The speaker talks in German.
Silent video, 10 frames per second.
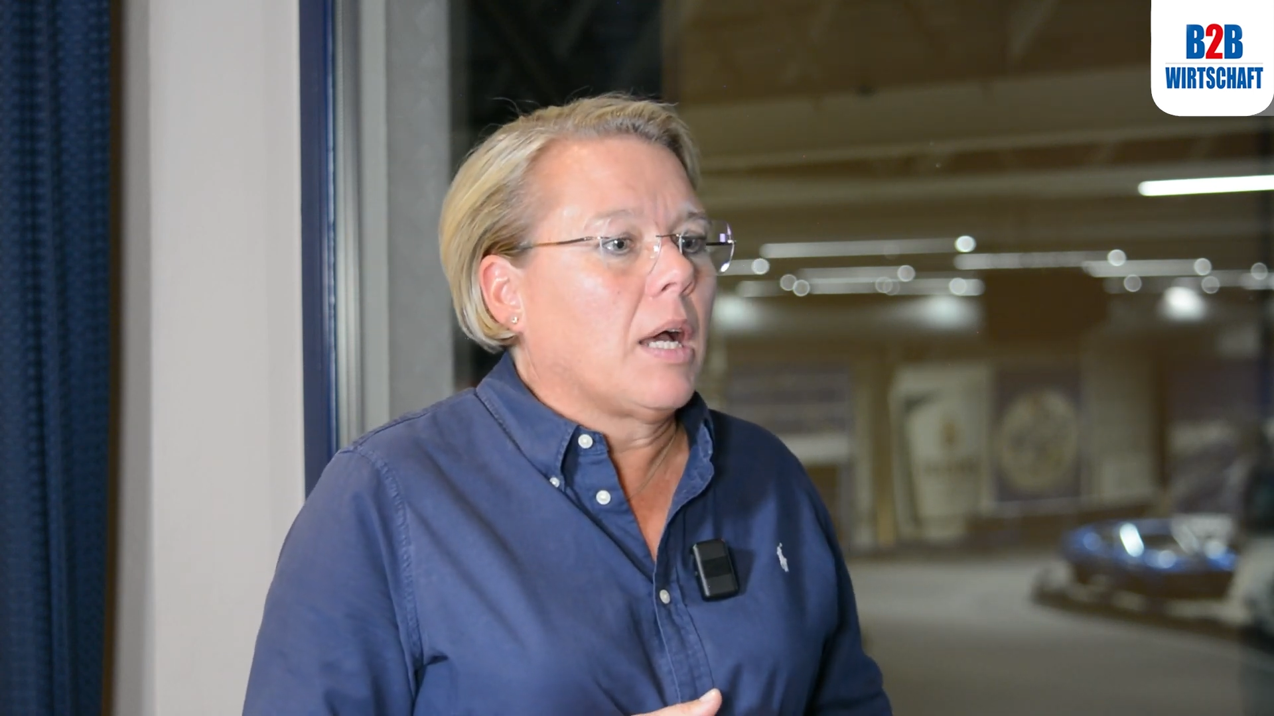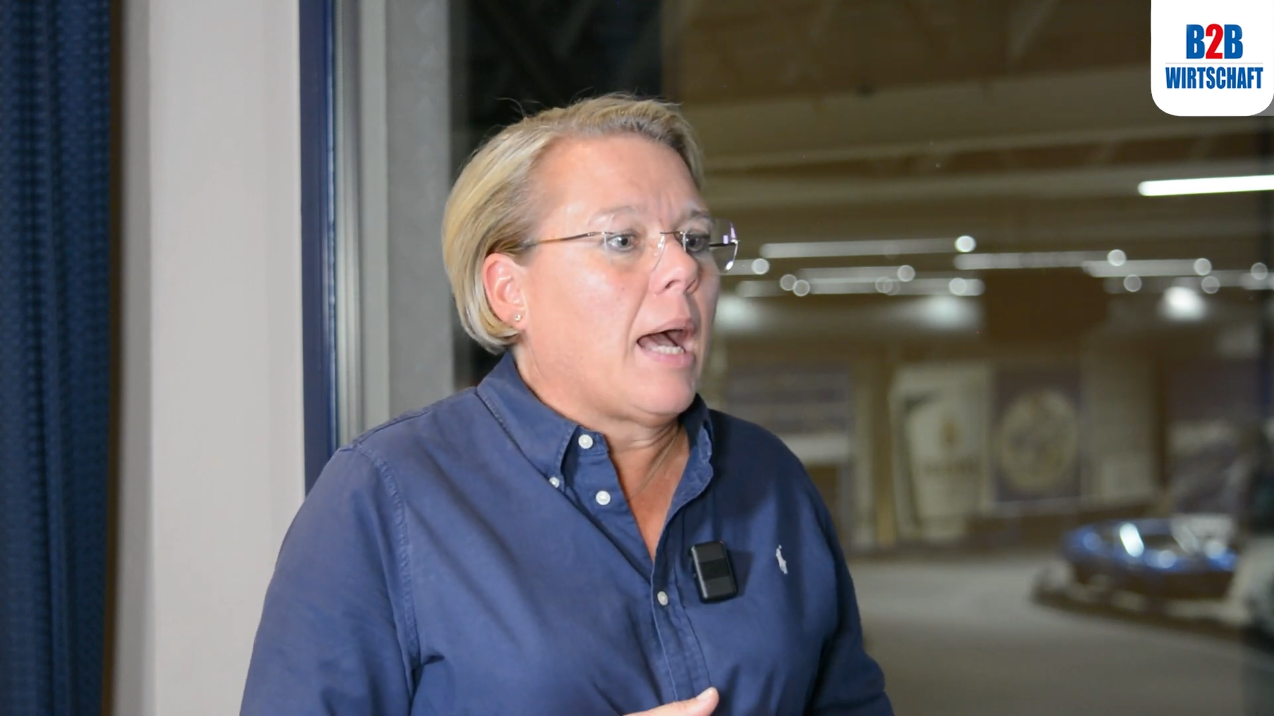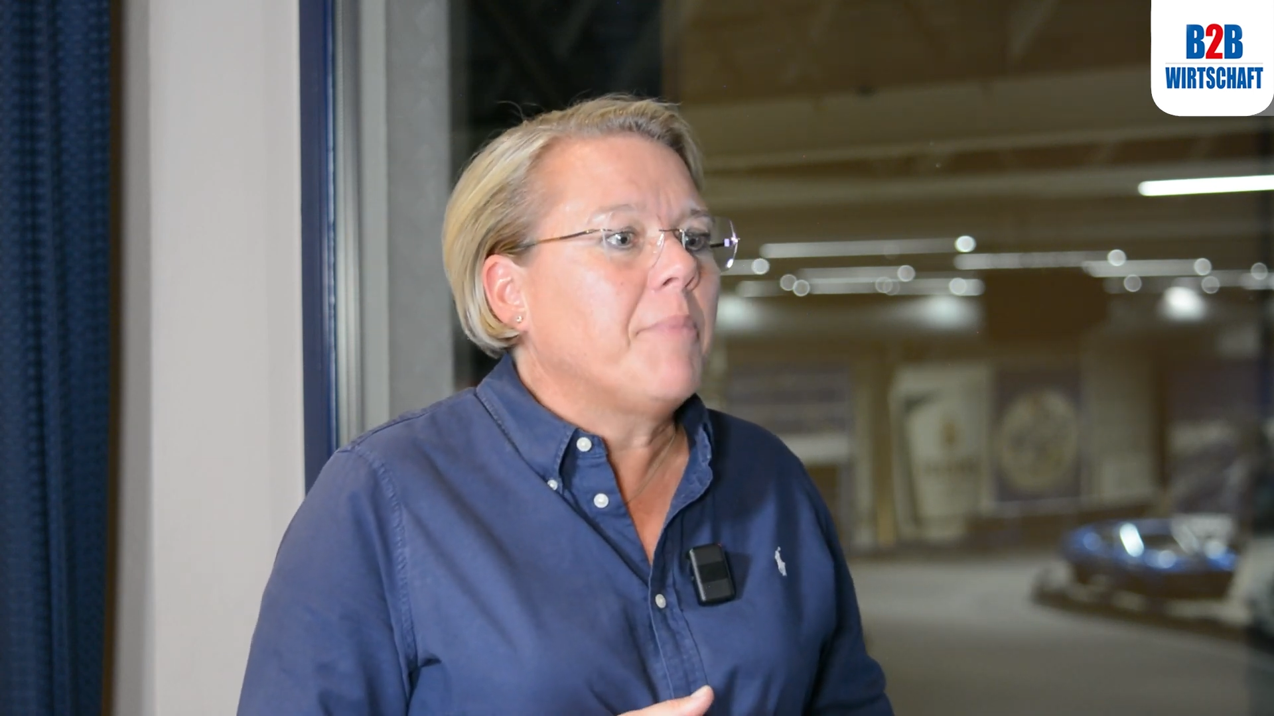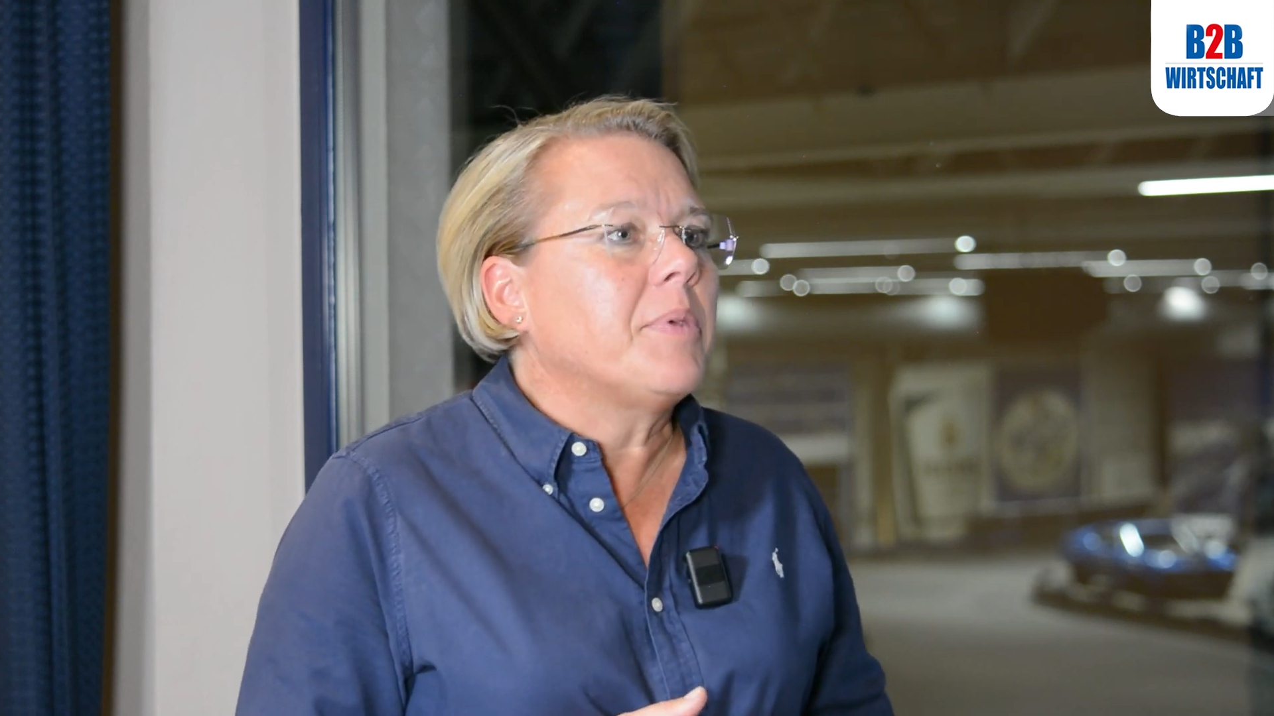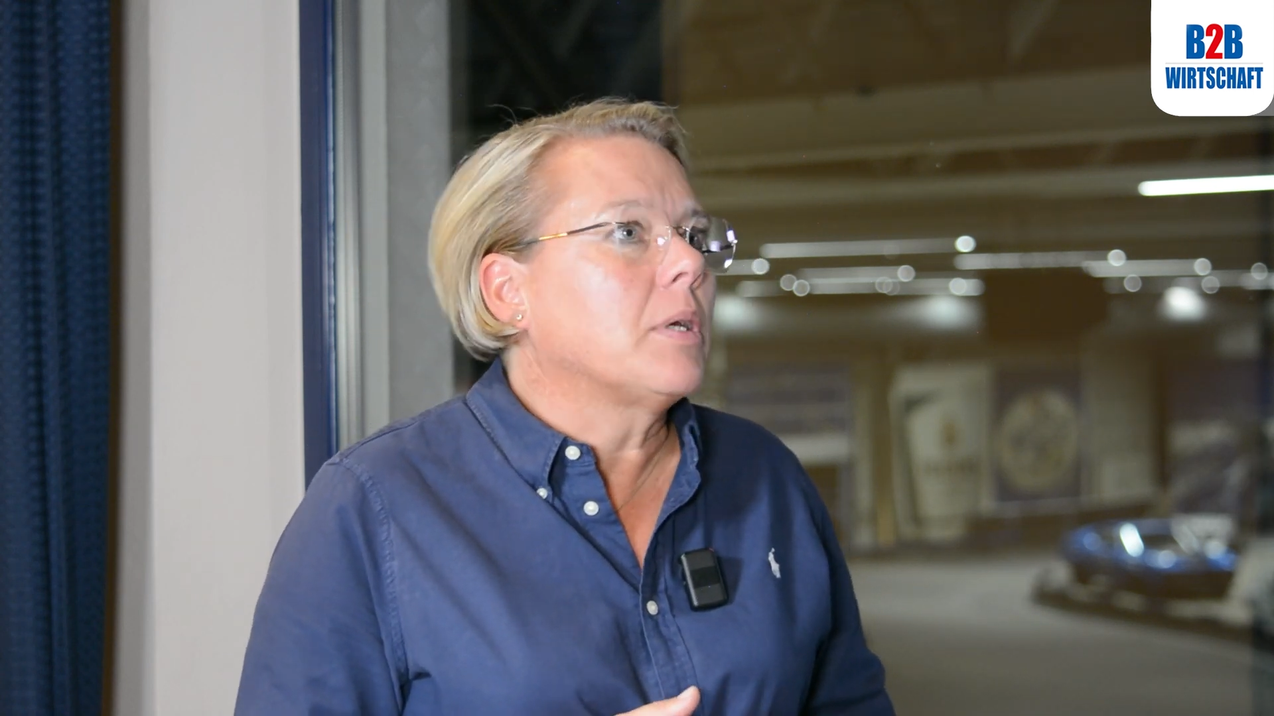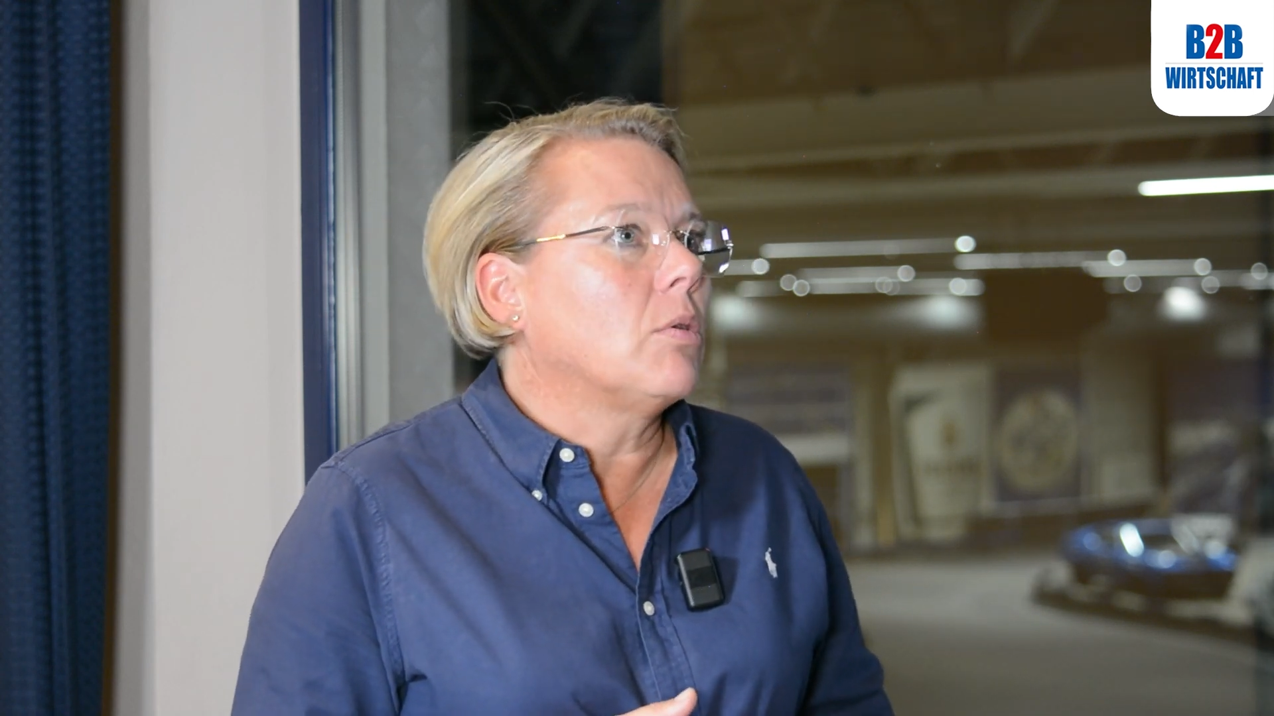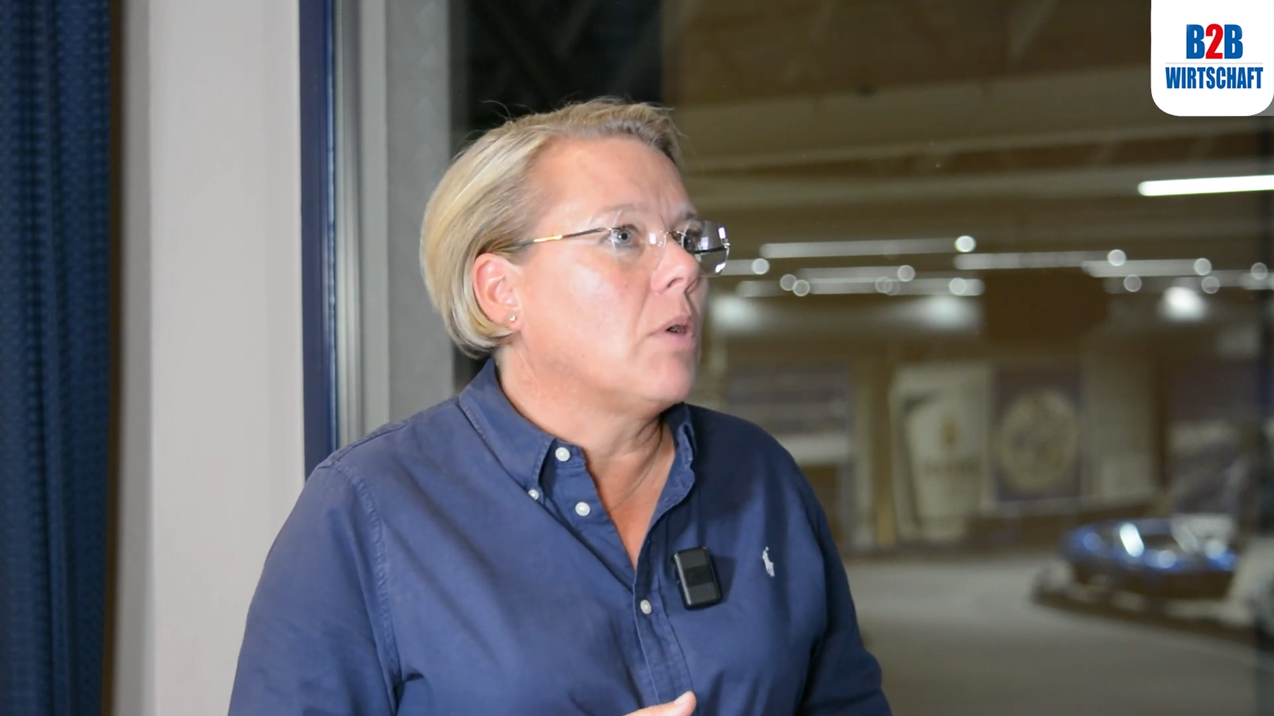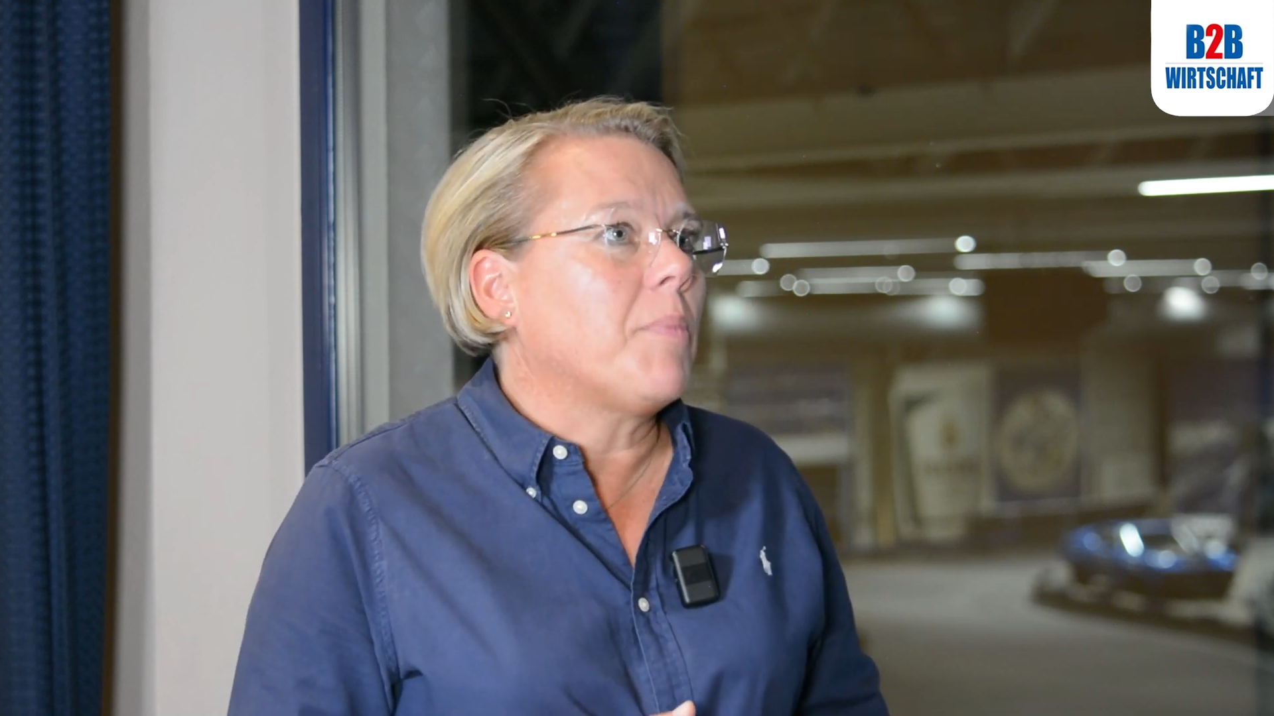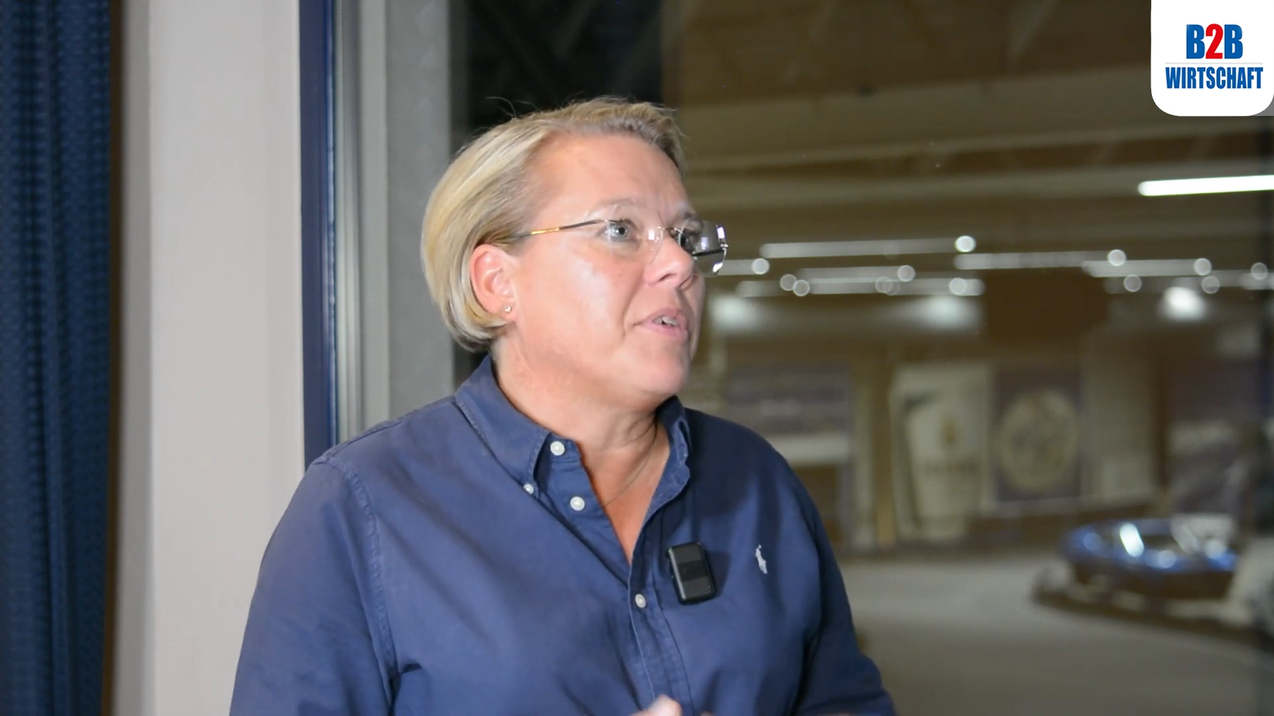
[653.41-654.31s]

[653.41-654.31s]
Rahmenbedingungen ab.